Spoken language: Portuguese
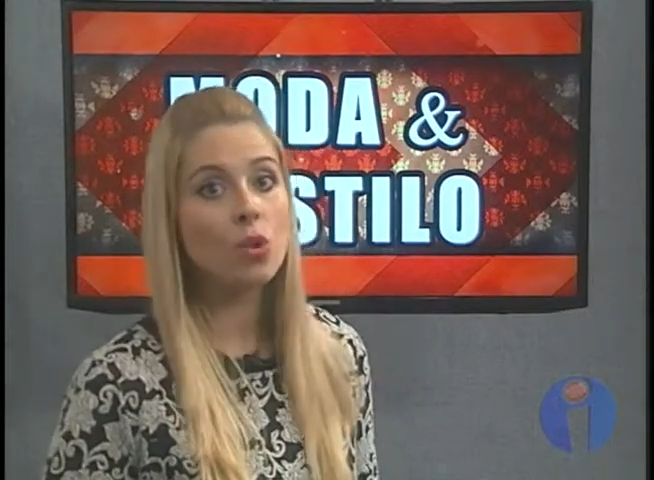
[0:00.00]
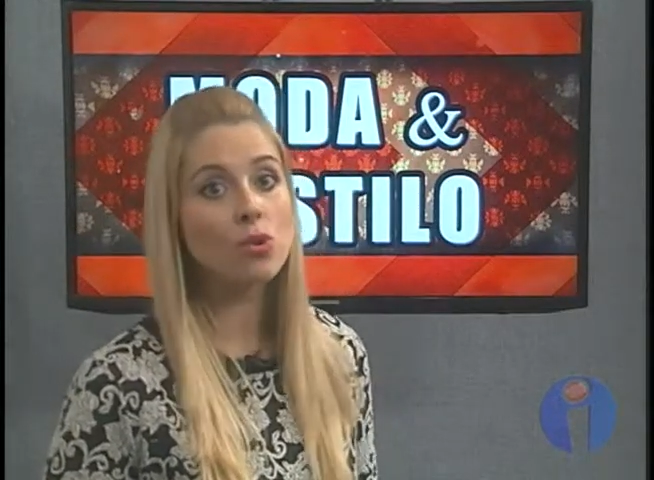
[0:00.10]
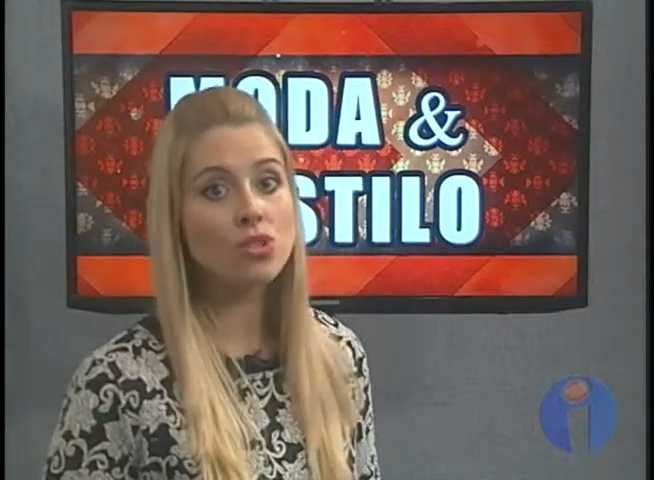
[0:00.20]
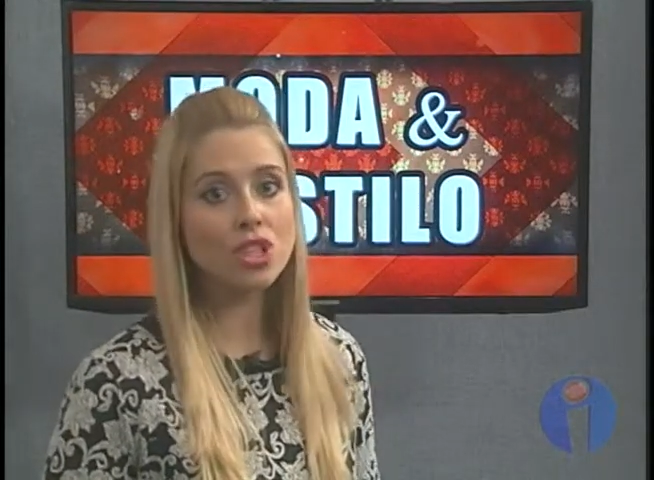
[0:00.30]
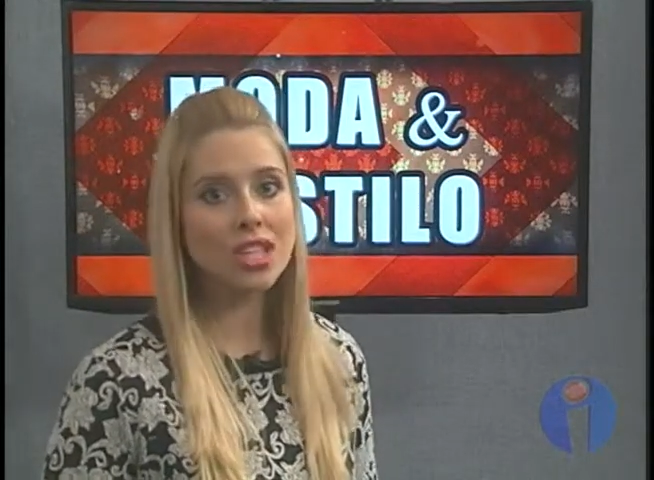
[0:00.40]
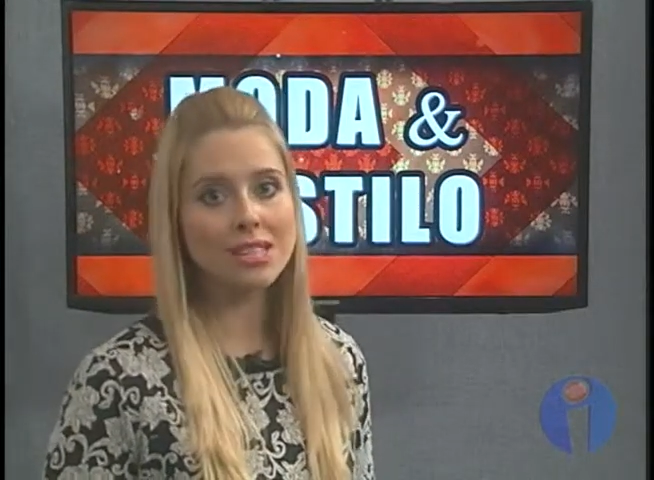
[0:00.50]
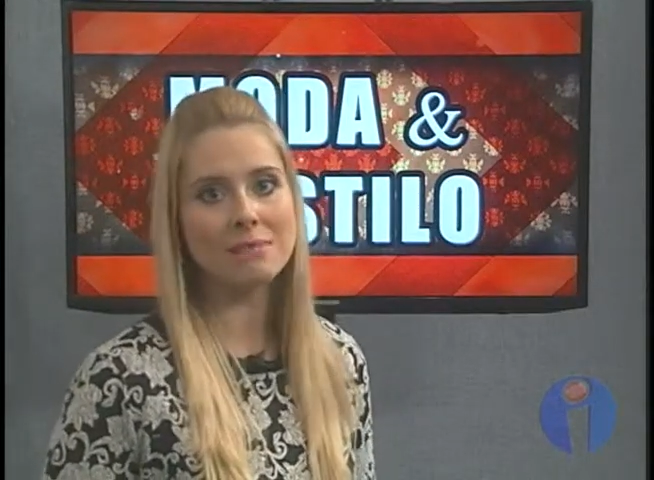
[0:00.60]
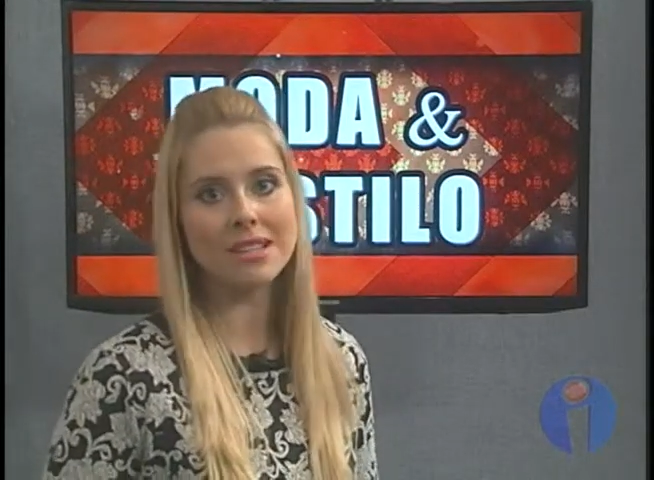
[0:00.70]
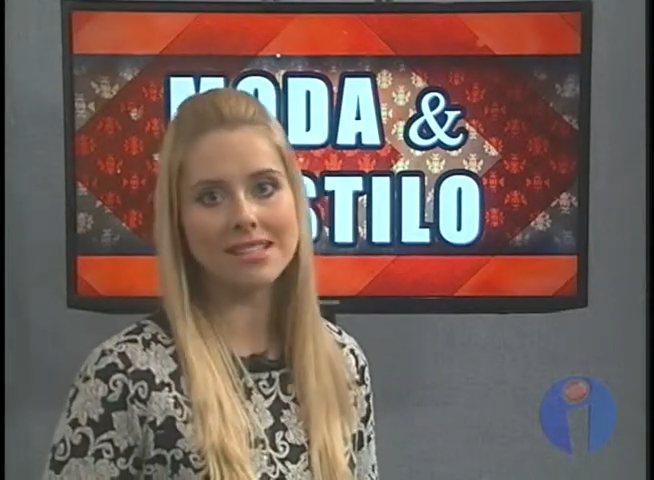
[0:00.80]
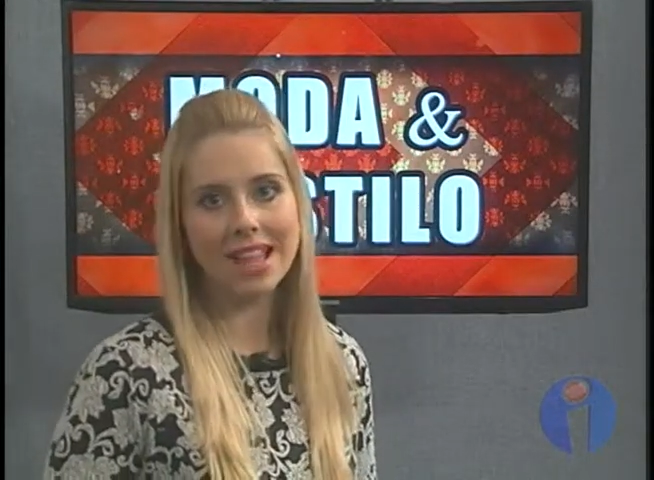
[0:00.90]
Os jeans
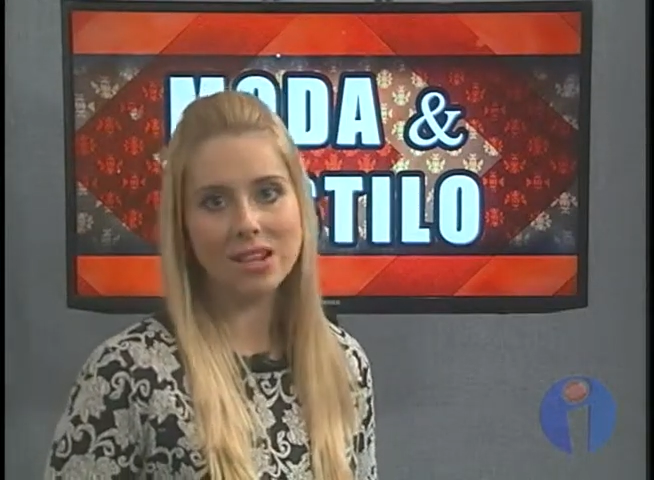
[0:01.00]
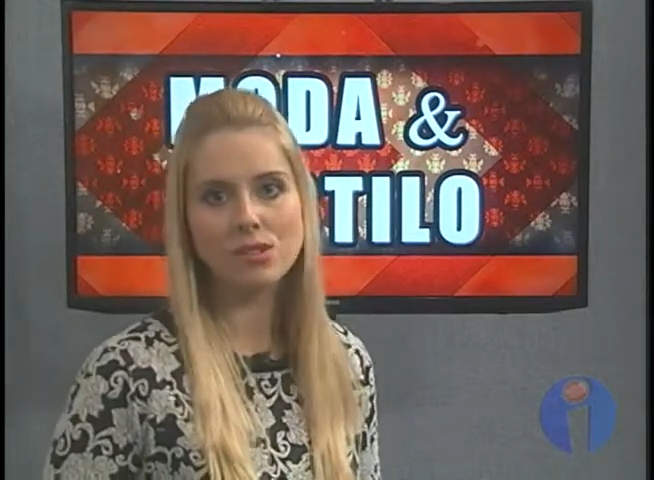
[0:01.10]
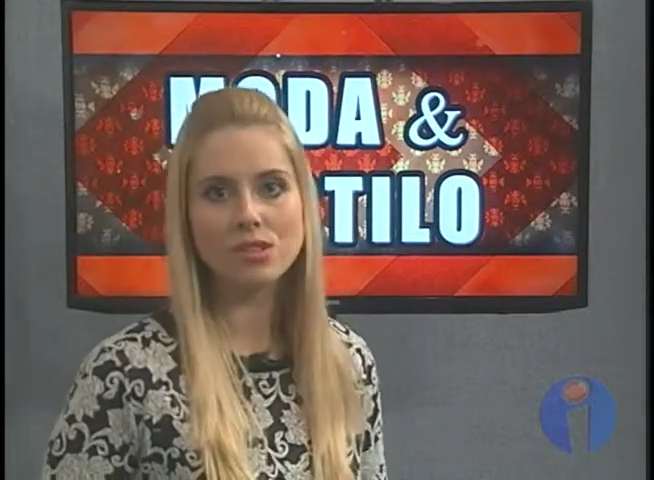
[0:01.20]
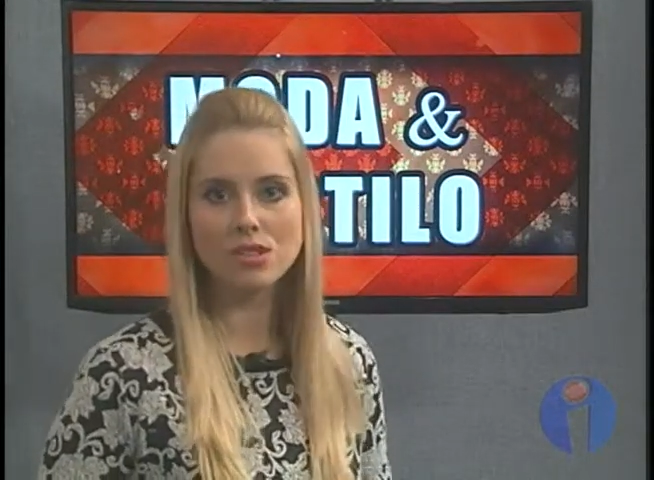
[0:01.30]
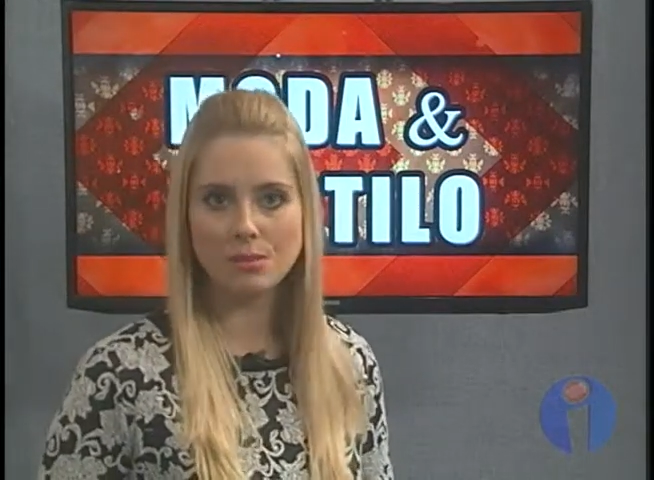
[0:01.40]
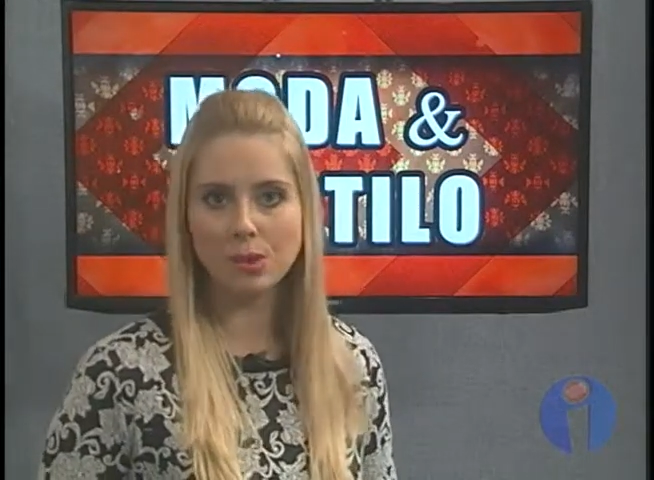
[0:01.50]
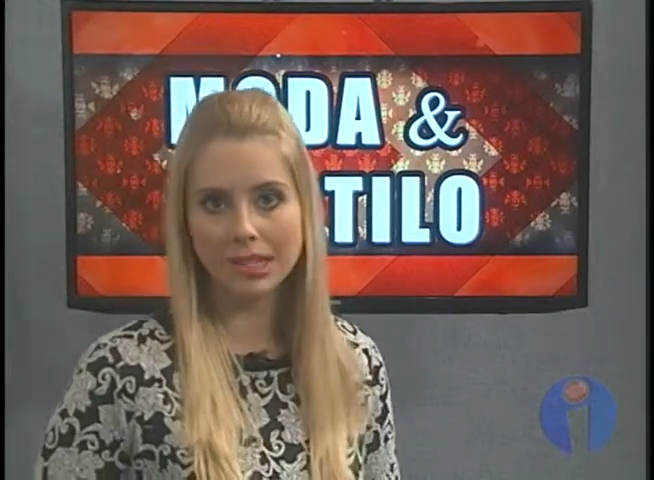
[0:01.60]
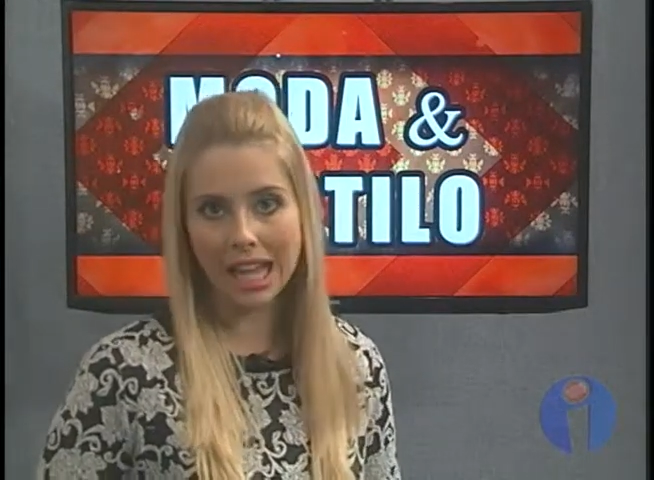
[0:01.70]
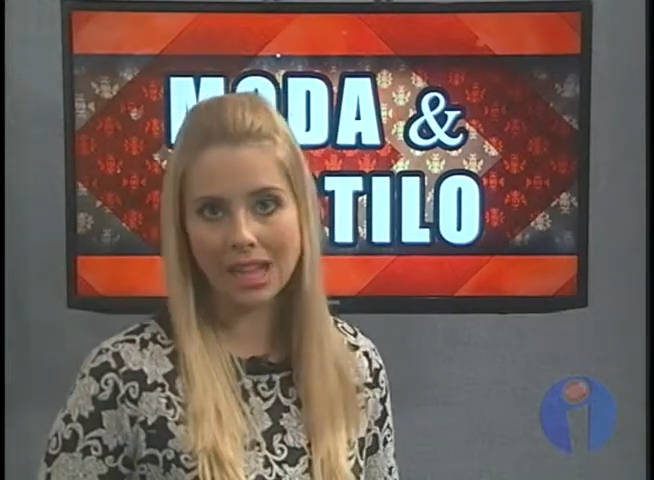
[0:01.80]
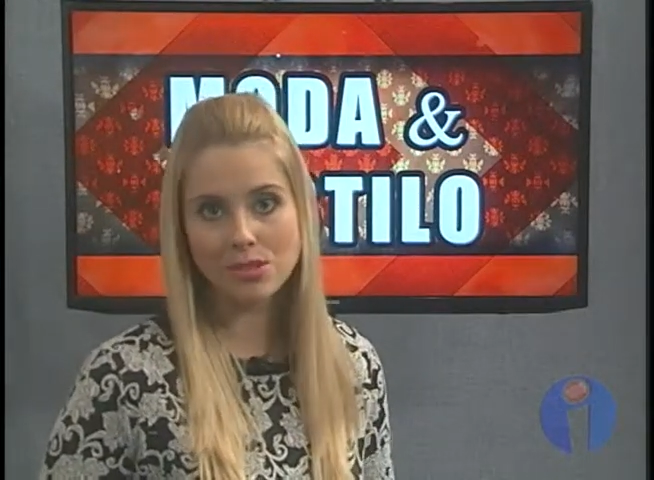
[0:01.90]
mais largos e
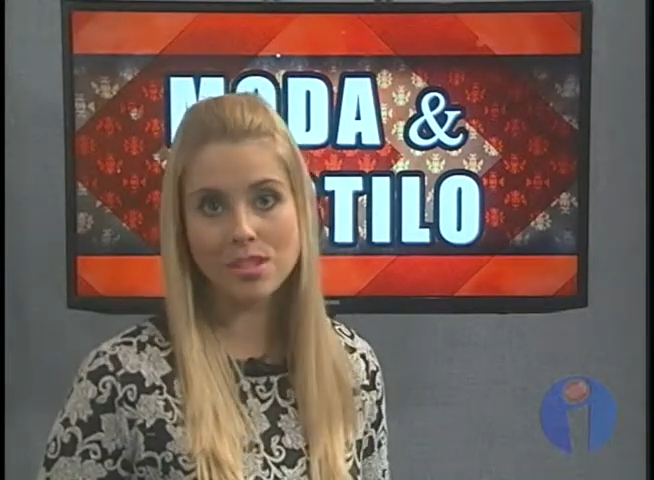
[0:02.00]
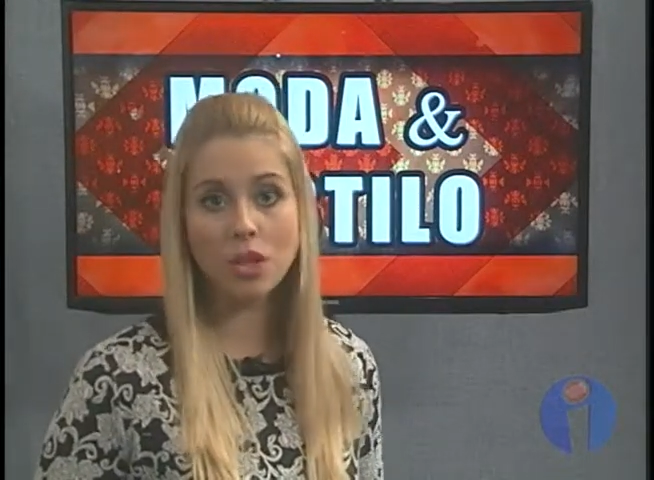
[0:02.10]
desbotados